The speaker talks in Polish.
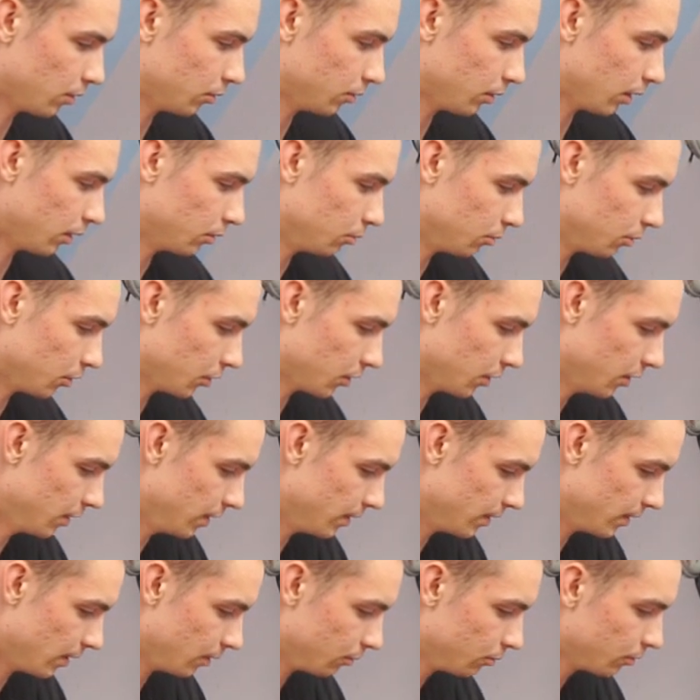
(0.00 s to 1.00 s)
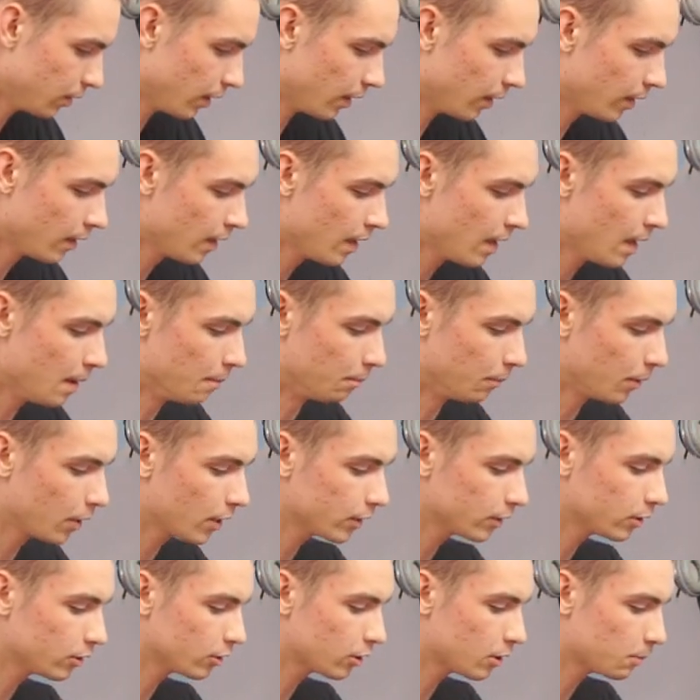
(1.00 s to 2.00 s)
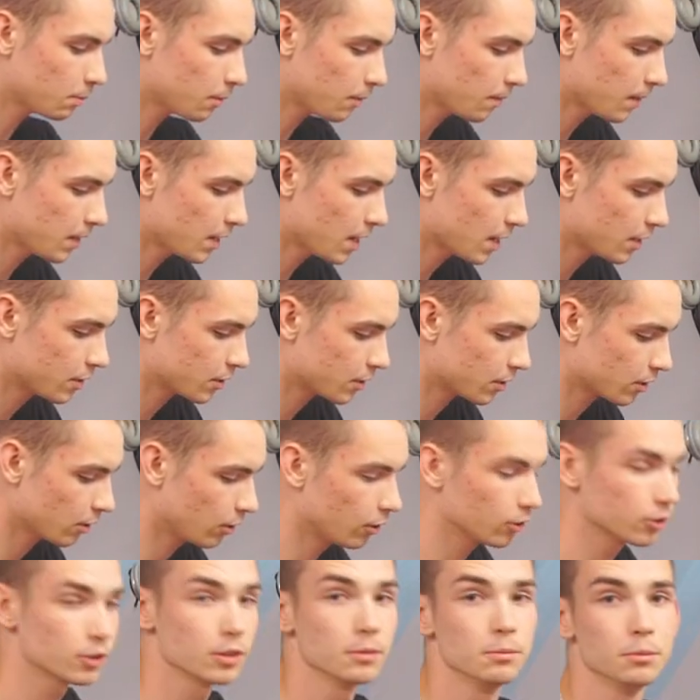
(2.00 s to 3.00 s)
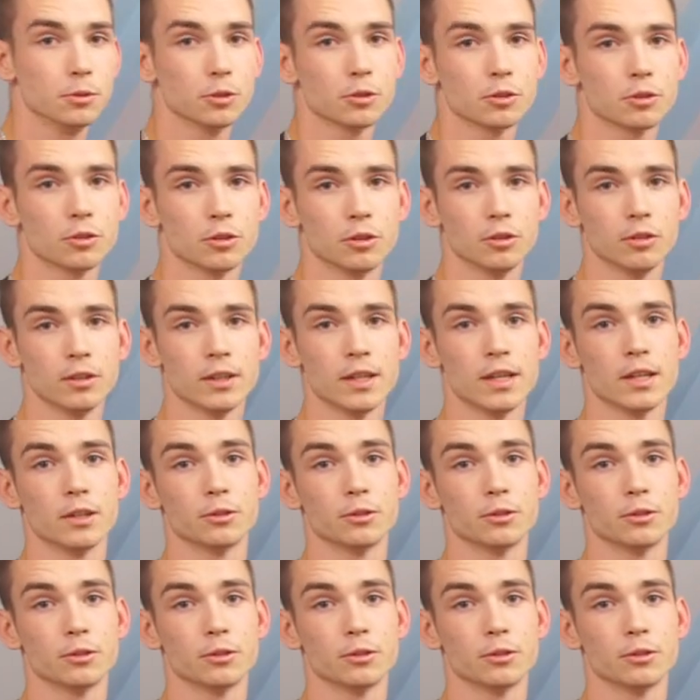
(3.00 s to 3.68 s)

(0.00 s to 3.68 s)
tutaj dużo się nie znajduje. Mogę tylko powiedzieć o tym biurku,